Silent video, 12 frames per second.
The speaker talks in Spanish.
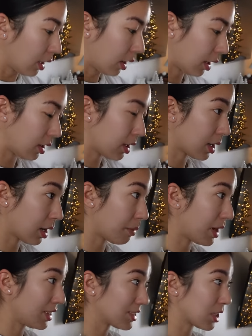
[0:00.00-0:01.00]
¿Y qué
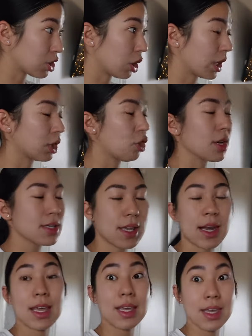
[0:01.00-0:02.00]
más? Eso que tengo que
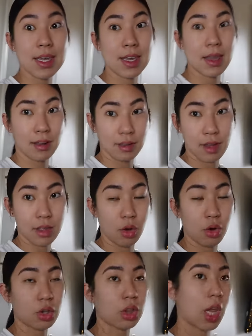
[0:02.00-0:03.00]
hacer. Y el día de
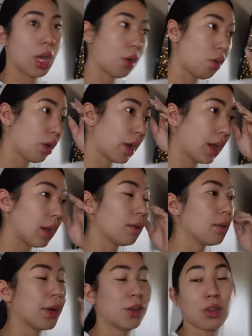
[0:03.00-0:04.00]
hoy tengo que,
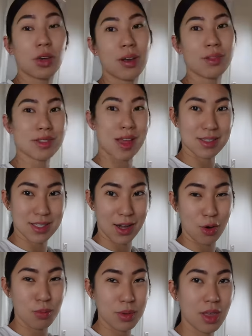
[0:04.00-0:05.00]
bueno, tengo que
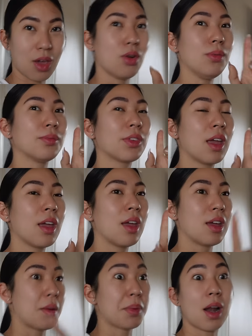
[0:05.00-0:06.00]
hacerles un video
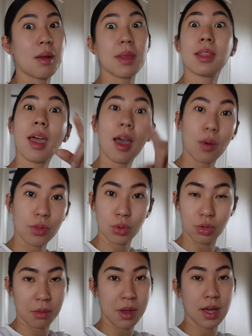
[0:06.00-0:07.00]
que probablemente cuando
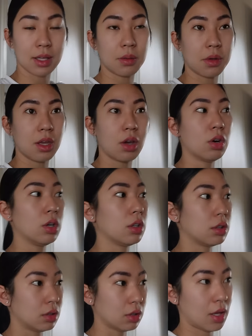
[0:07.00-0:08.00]
ustedes vean este video
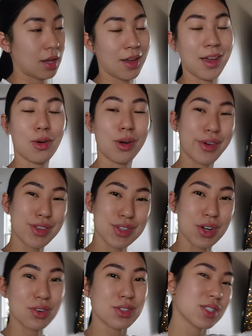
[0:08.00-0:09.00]
es en
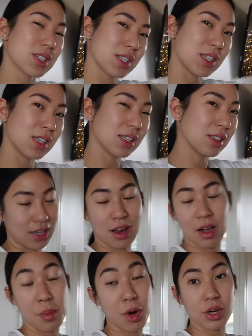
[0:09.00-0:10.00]
colaboración con Shein. A
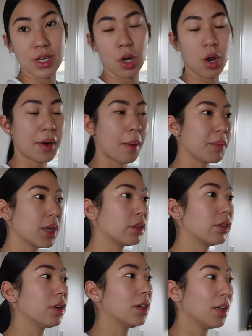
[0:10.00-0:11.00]
lo mejor ya lo habrán
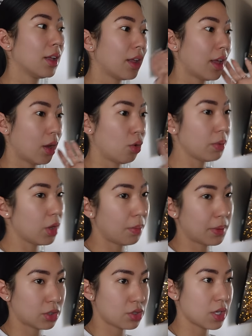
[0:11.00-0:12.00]
visto es un video
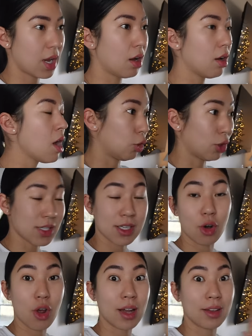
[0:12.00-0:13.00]
patrocinado. Tengo que
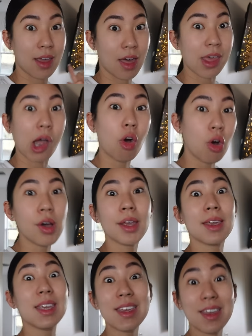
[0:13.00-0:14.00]
hacerlo el día de hoy
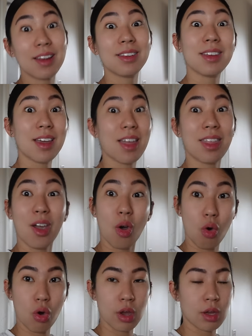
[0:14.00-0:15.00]
y el día de
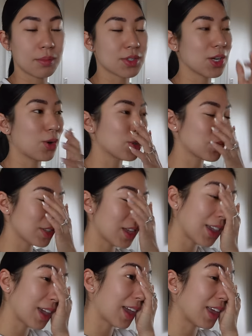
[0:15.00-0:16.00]
hoy, chicos,
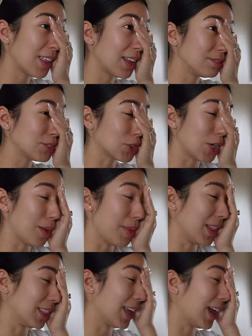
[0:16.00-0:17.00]
quedan
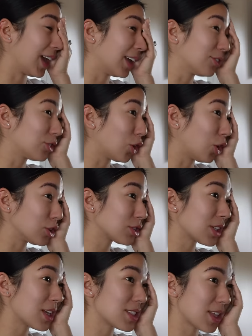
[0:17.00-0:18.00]
solamente
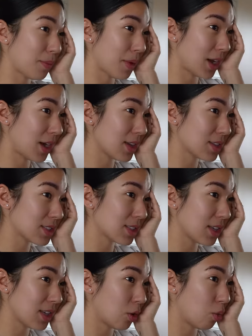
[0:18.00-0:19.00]
dos semanas
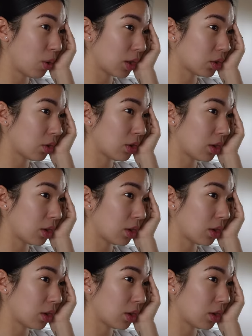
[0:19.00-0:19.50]
y cuatro